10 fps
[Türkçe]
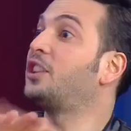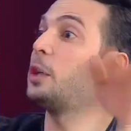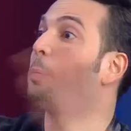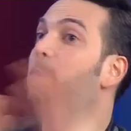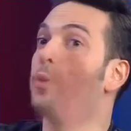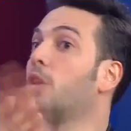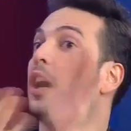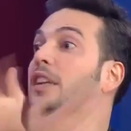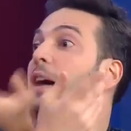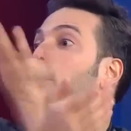çırpamıyordu
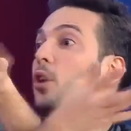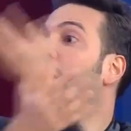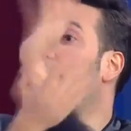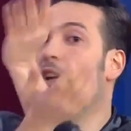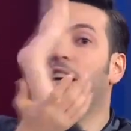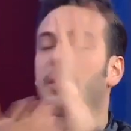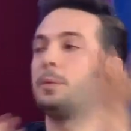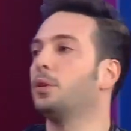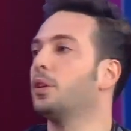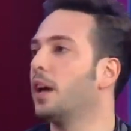adam böyle falan
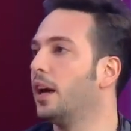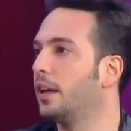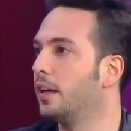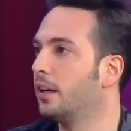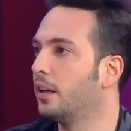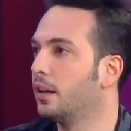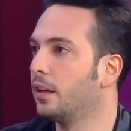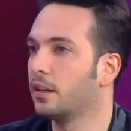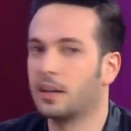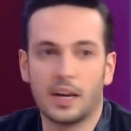yapıyordu yani.
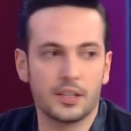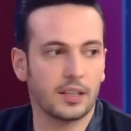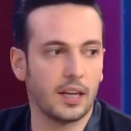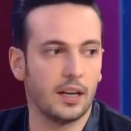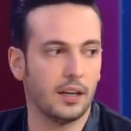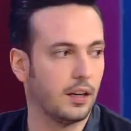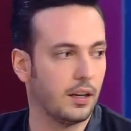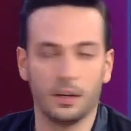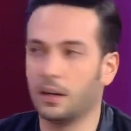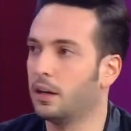Gerçekten.
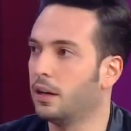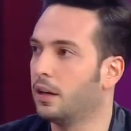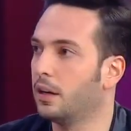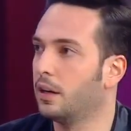Yalnız şurada bir